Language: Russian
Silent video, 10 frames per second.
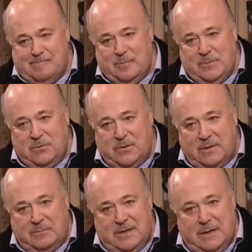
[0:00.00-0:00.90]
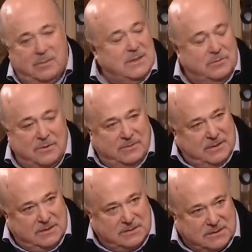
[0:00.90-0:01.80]
Ну, как бы об этом
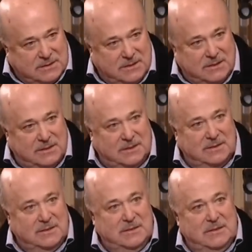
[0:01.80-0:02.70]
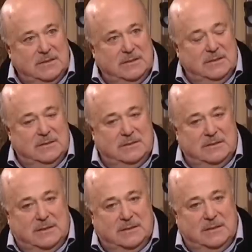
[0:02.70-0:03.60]
говорилось тихо.
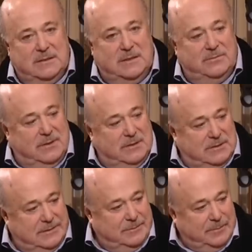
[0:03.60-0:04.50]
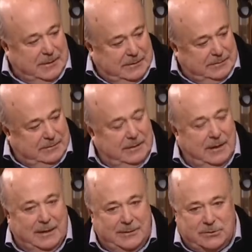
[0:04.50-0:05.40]
Э, когда я входил, маленький
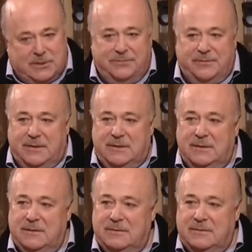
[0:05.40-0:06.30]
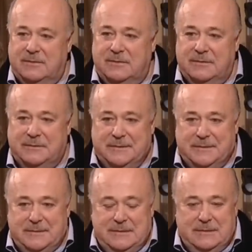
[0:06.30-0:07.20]
Алечка входил, э,
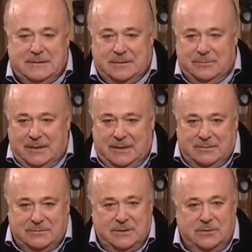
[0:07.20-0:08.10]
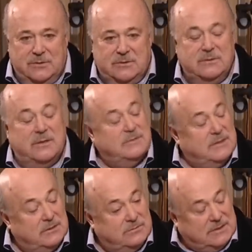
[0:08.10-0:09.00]
и собирались все родственники,
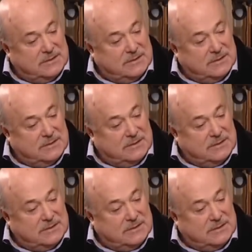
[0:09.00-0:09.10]
сразу все